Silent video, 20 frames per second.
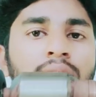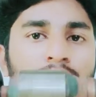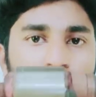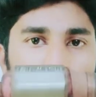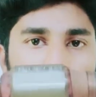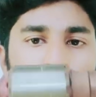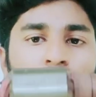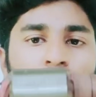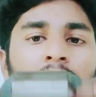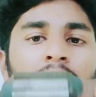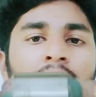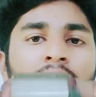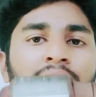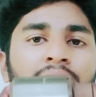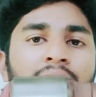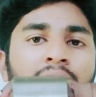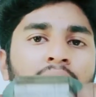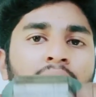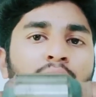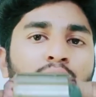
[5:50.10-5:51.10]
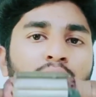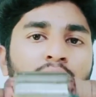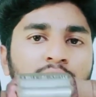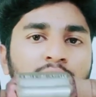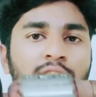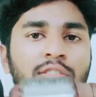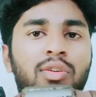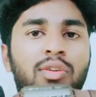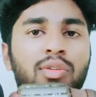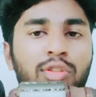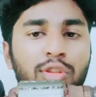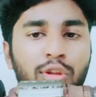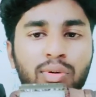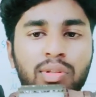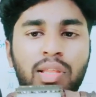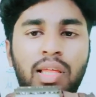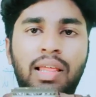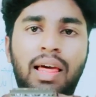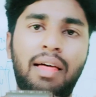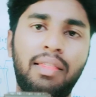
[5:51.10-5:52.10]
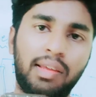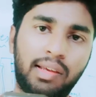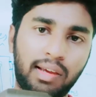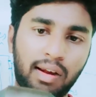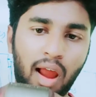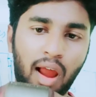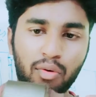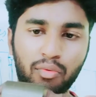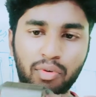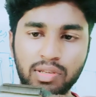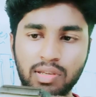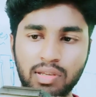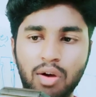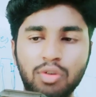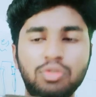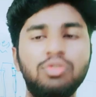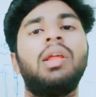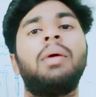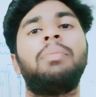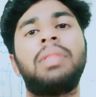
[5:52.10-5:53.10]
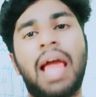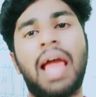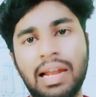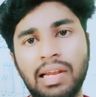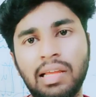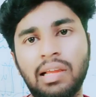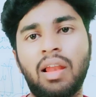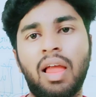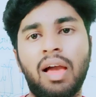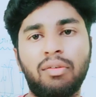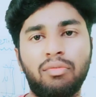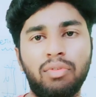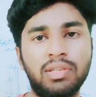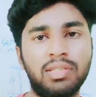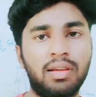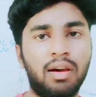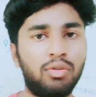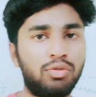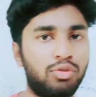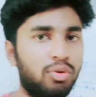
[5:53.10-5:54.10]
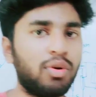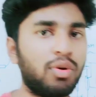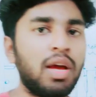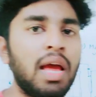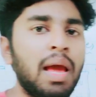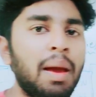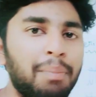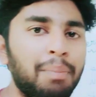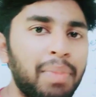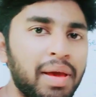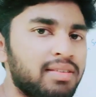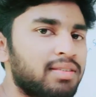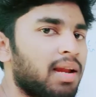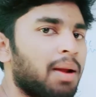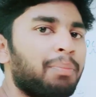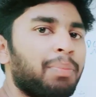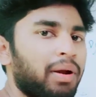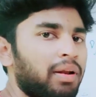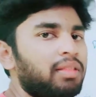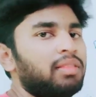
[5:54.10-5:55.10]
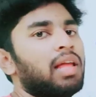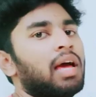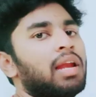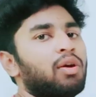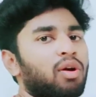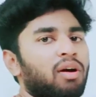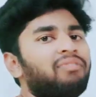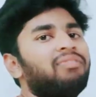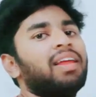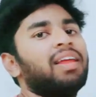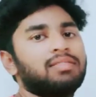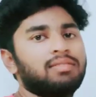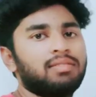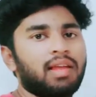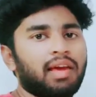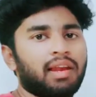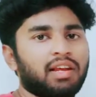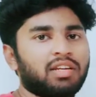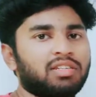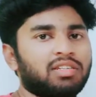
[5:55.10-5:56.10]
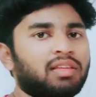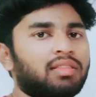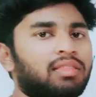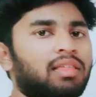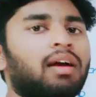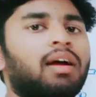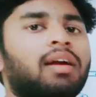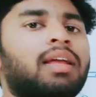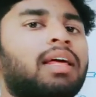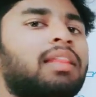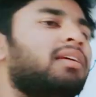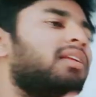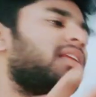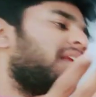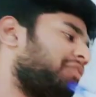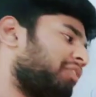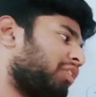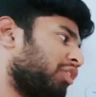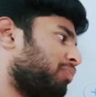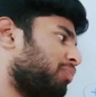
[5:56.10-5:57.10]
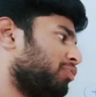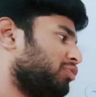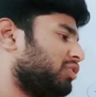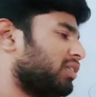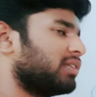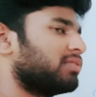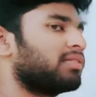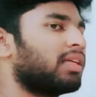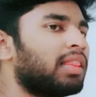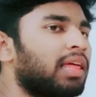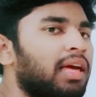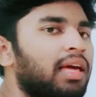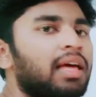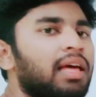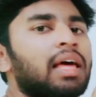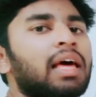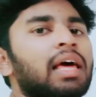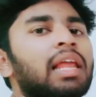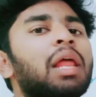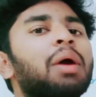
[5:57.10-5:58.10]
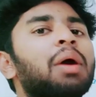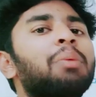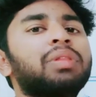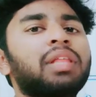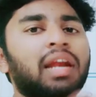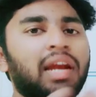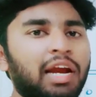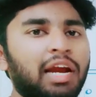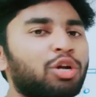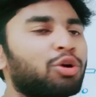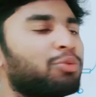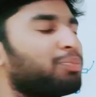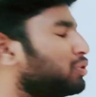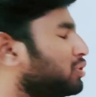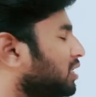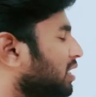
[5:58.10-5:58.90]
సో కాబట్టి ఈ విధంగా రొటేషన్ తిరుగుతుంది అది క్లాక్ వైజ్ కావచ్చు లేకపోతే యాంటీ క్లాక్ వైజ్ కావచ్చు బేస్డ్ రప్పని దాని యొక్క ఫ్లక్స్ డైరెక్షన్ తగ్గట్టు అది లెఫ్ట్కి పుష్ చేస్తుంది లేకపోతే రైట్కి పుష్